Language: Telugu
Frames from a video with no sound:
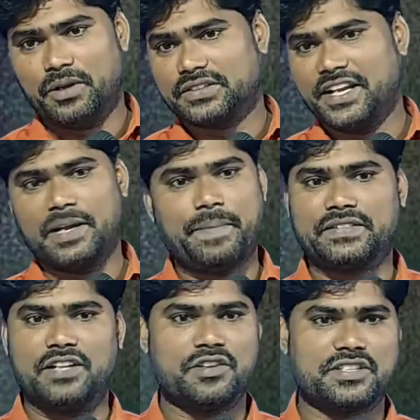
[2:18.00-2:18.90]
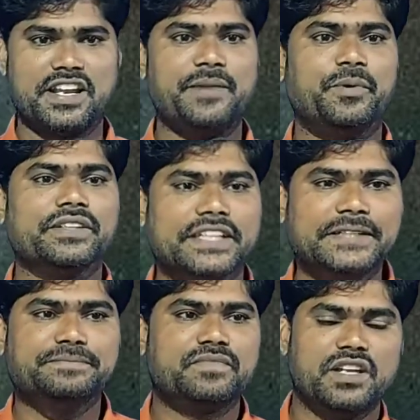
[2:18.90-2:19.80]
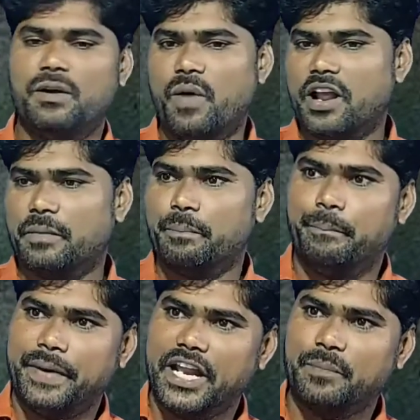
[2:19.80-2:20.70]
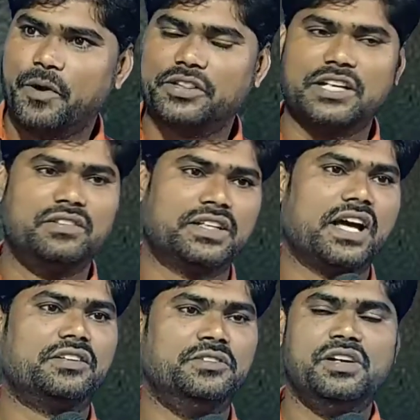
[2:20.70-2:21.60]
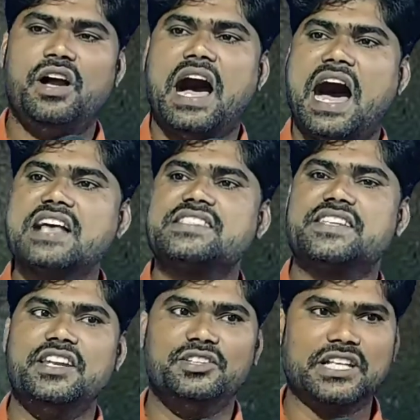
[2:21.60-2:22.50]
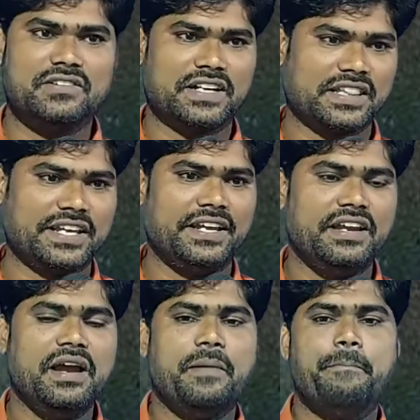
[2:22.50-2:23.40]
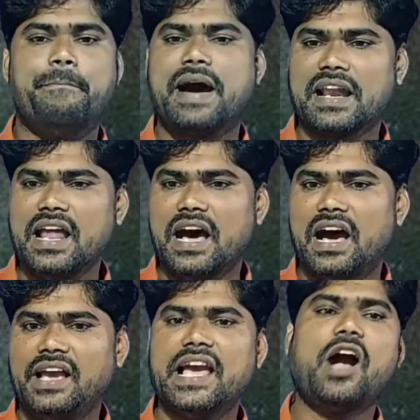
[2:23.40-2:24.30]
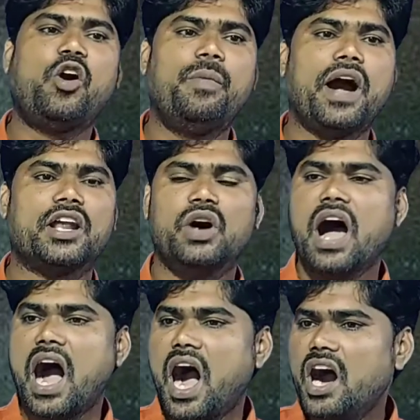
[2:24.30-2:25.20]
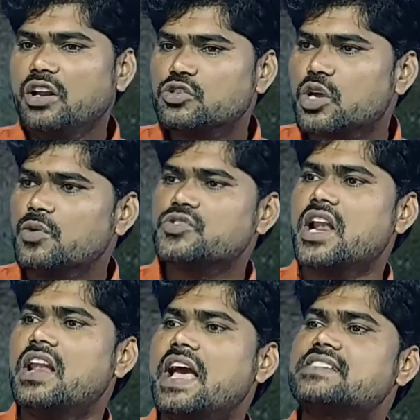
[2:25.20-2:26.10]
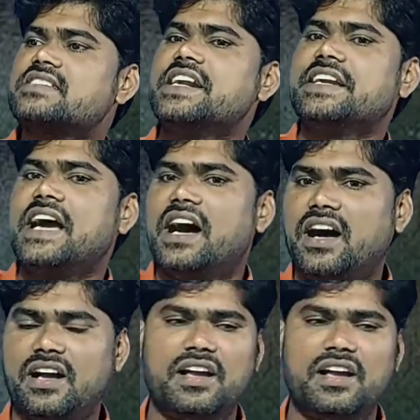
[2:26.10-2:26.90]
మొత్తానికి పద్నాలుగు సంవత్సరాలు అయిపోద్ది వారు బిడలు పడుతూ ఉంటారు ఆస్తి కలుగుతూ ఉంటుంది మరలా యాకోబు గారు ఆరు సంవత్సరాలు ఎక్స్టెండ్గా